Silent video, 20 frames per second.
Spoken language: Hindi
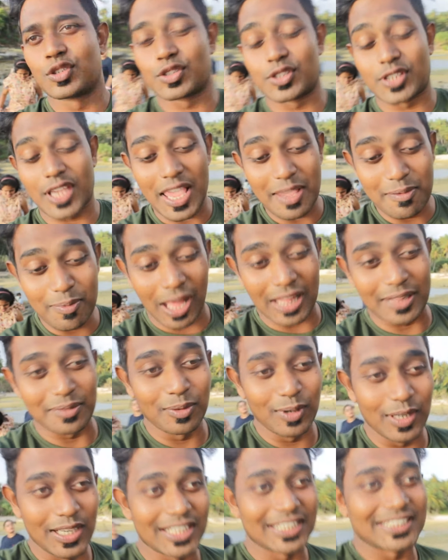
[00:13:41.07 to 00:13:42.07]
तो सही बात
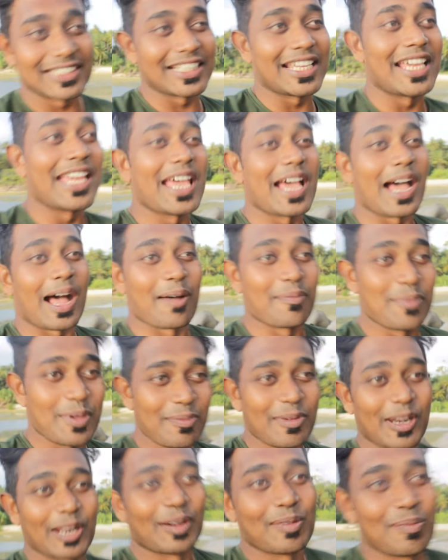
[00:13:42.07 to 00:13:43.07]
बोलने से अभी
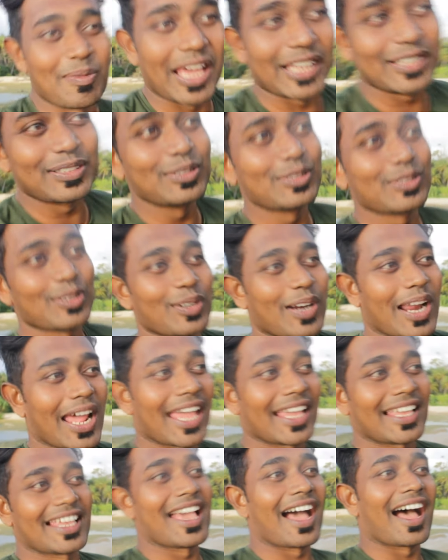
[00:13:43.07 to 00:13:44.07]
मेरे को महसूस हो रहा
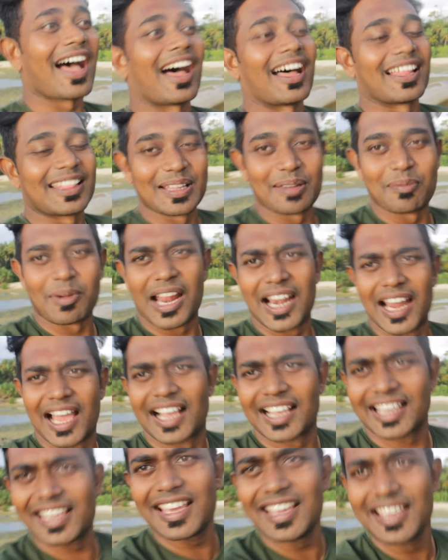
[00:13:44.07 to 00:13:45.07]
है कि हाँ अंडमान
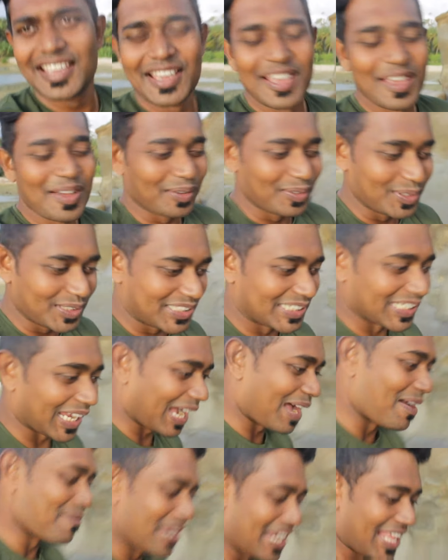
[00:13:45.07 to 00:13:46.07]
आके कुछ
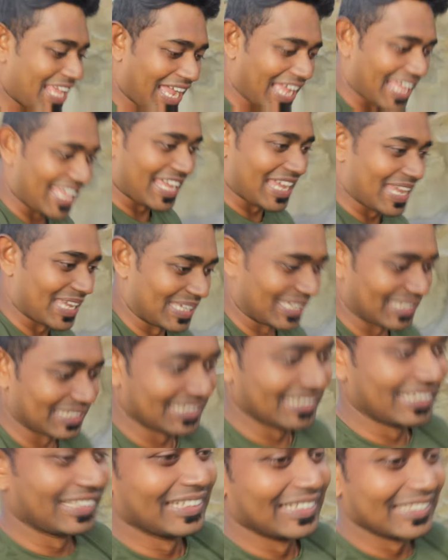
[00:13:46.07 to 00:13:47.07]
जगह मैंने आया है
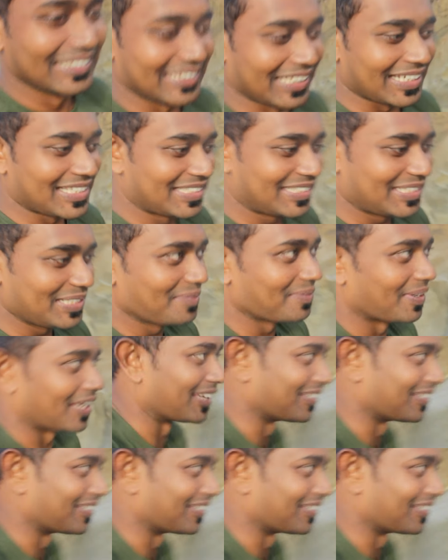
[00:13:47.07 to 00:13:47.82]
सच्ची में